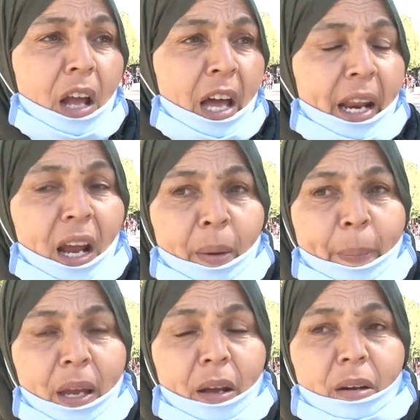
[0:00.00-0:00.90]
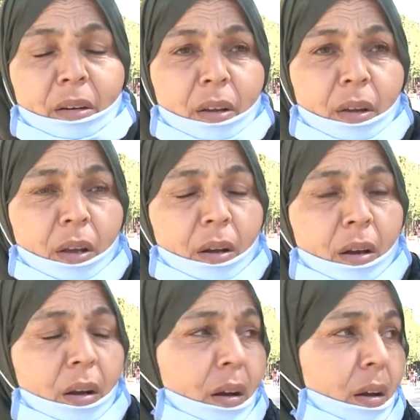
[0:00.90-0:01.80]
حرق به
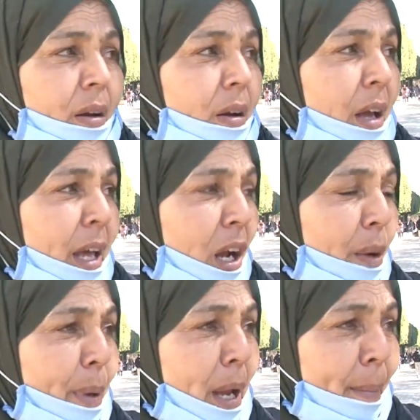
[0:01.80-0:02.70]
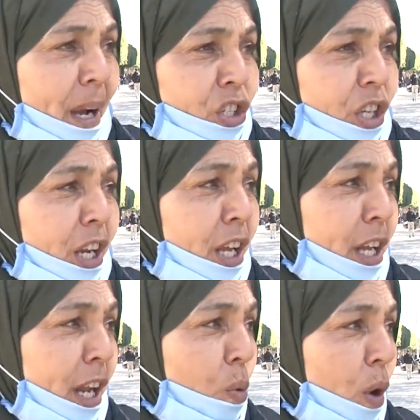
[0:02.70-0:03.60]
آه، حرق بها مع
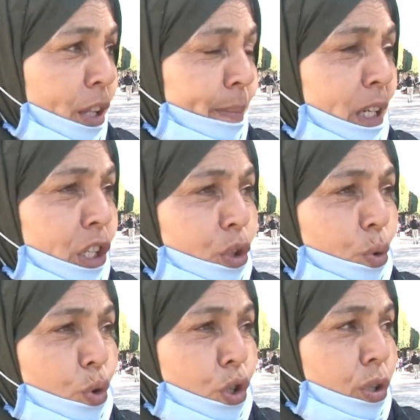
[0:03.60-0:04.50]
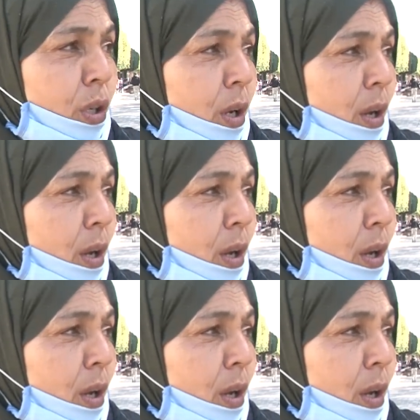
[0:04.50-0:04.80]
جيراننا روحت ما لقيتوش